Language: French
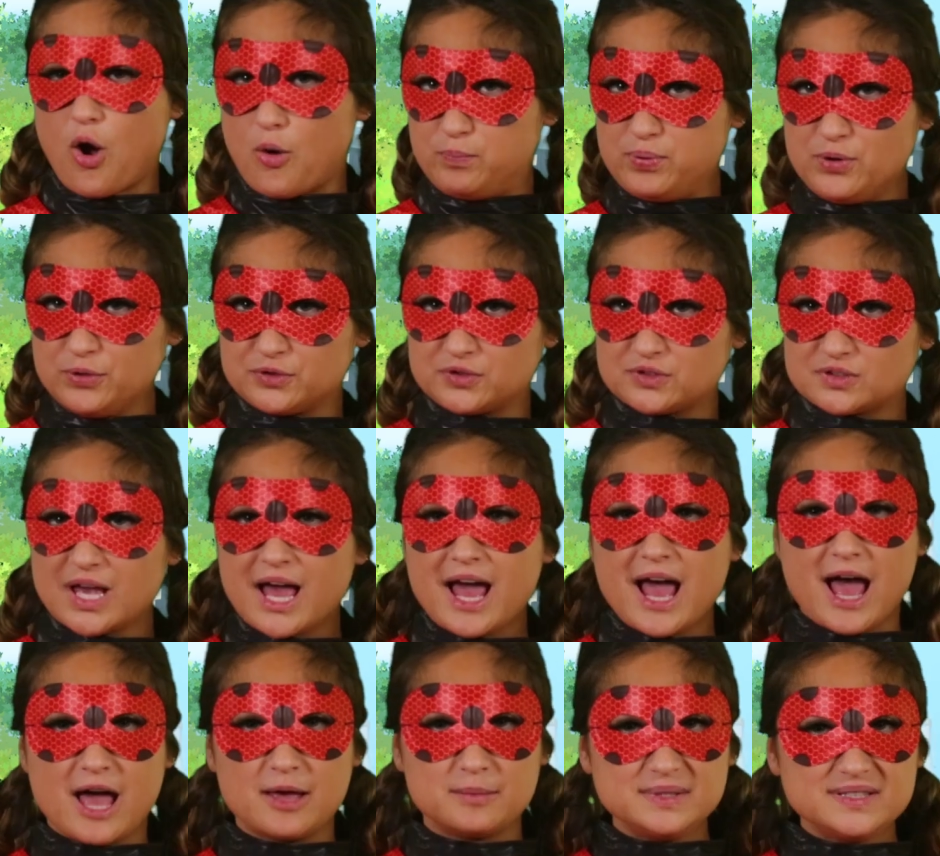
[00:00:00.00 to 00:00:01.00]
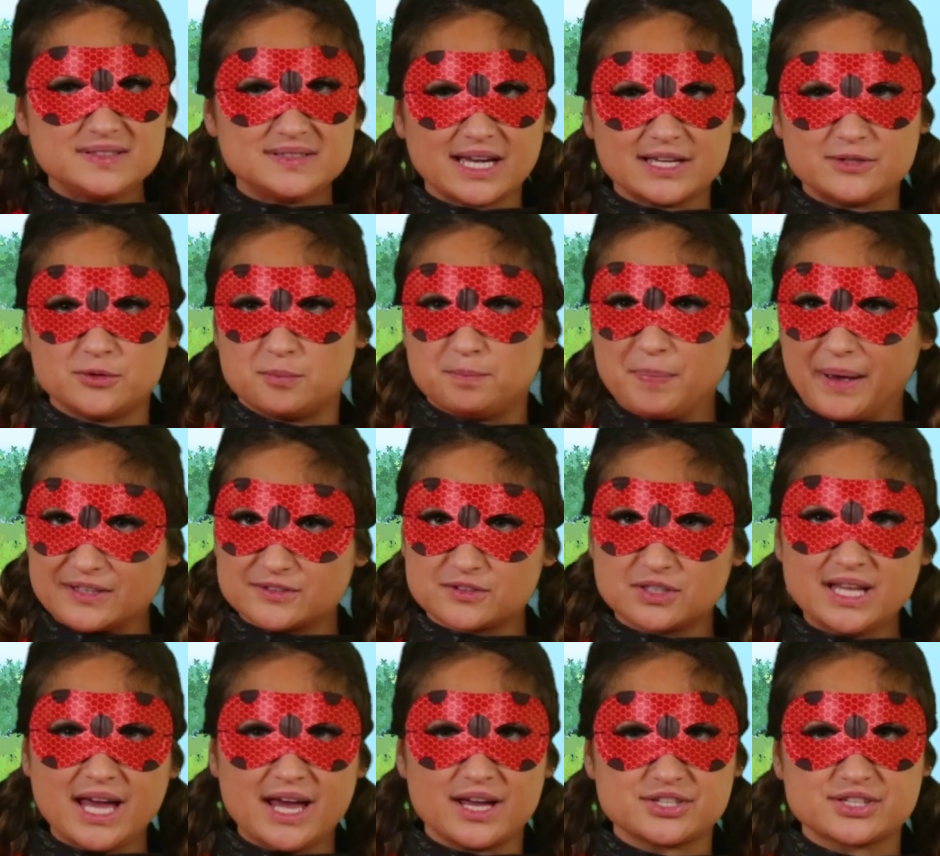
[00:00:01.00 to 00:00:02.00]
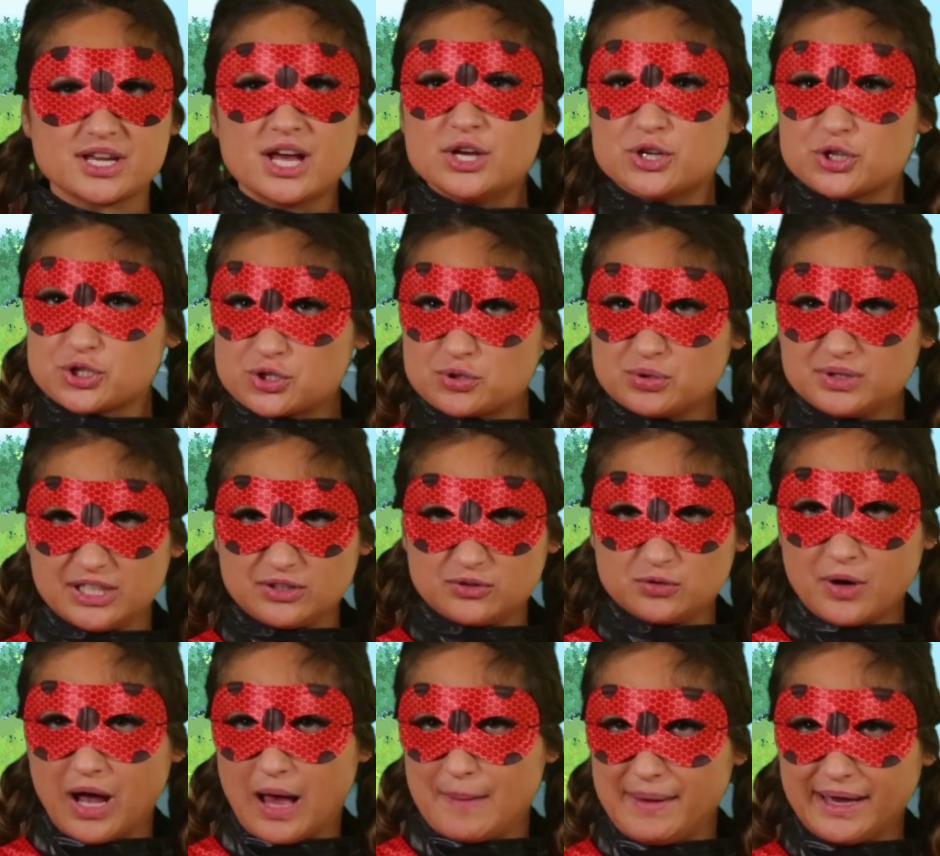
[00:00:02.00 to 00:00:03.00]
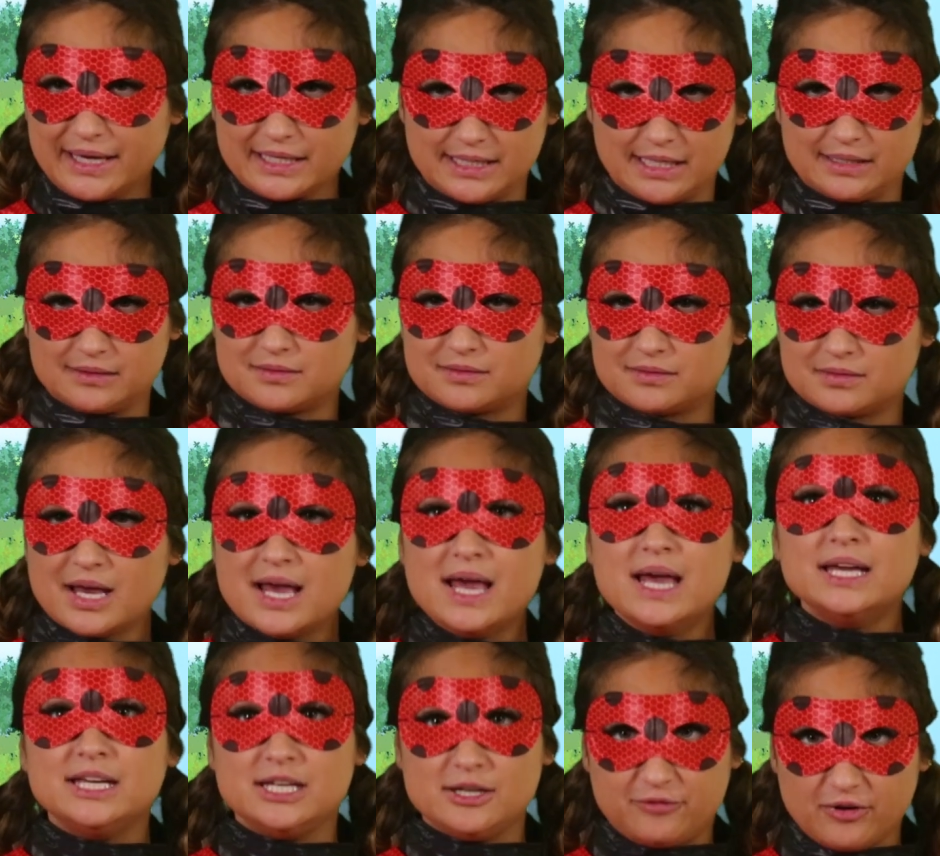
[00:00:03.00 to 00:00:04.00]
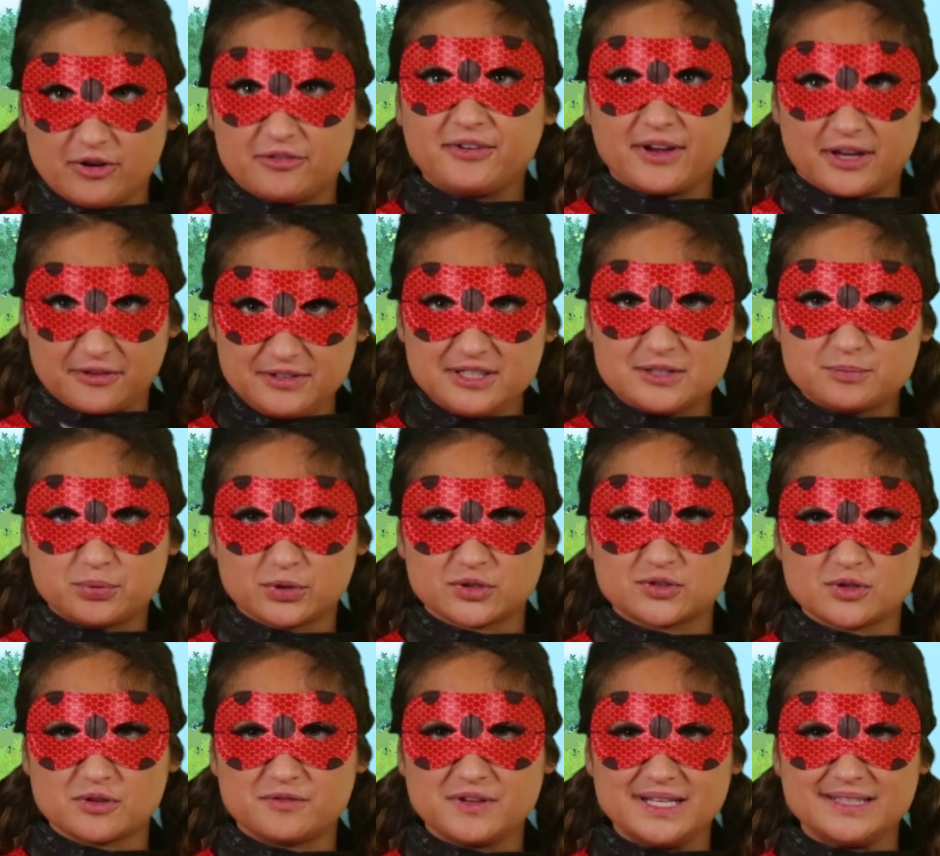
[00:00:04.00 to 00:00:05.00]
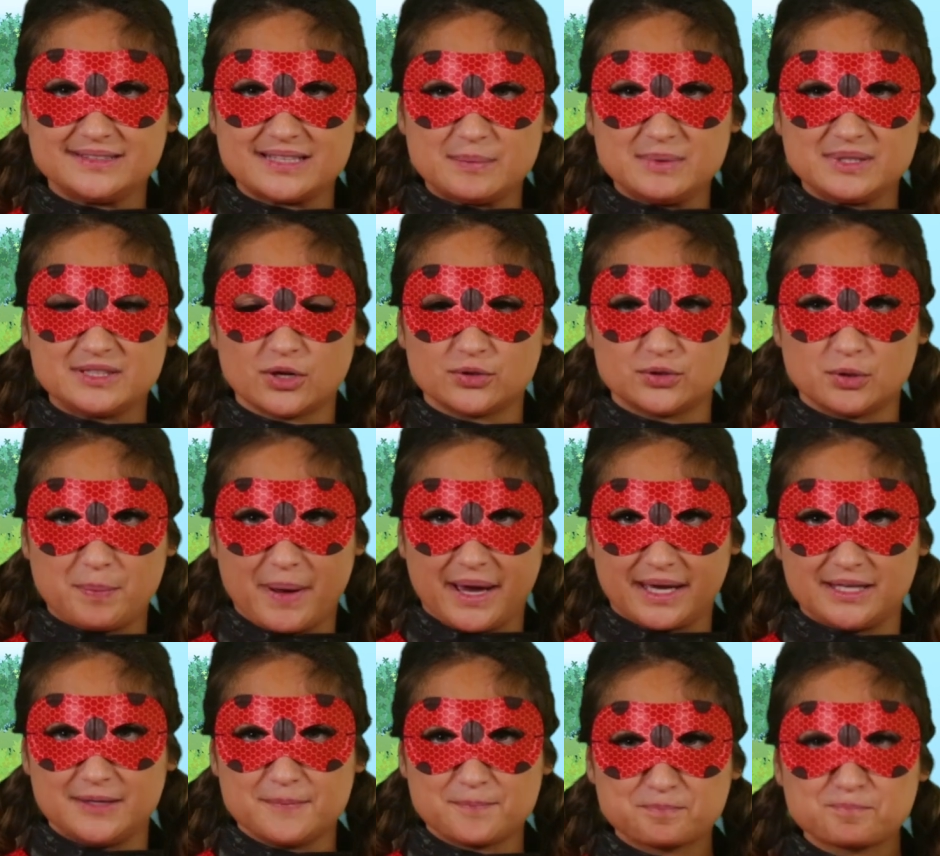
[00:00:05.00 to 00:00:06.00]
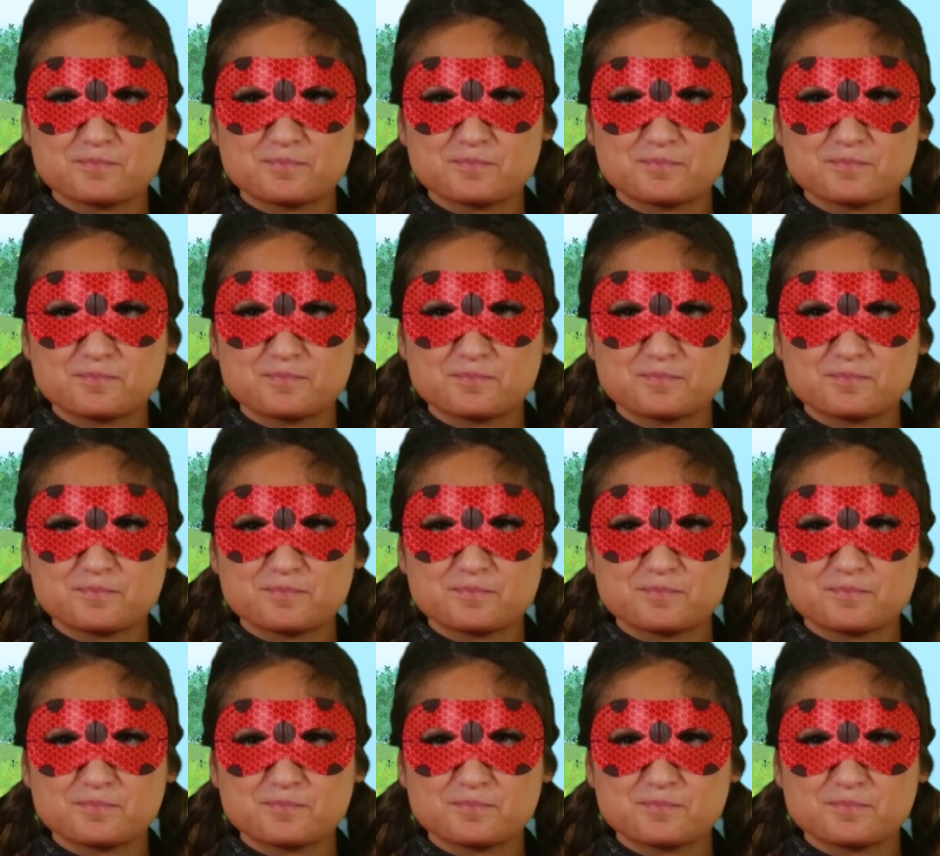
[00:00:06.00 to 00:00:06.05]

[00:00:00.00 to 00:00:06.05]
En plus, un mystérieux personnage joue des tours à Marinette. Il faut faire vite pour sauver les habitants de Paris.